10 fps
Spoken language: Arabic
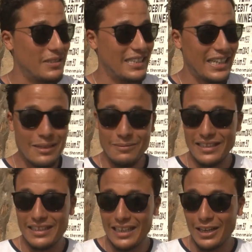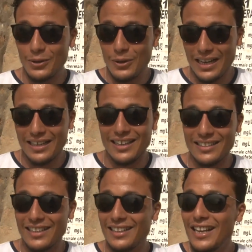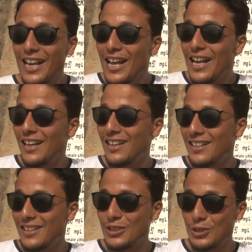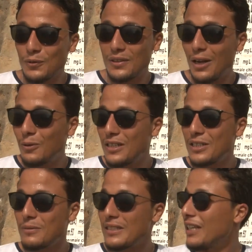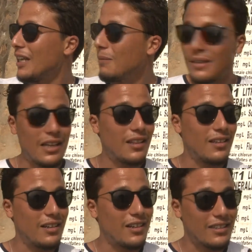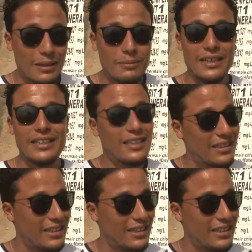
المزيانه بلادنا الحلوه حقيقه آه، شفت حوايج مزيانه مناظر طبيعيه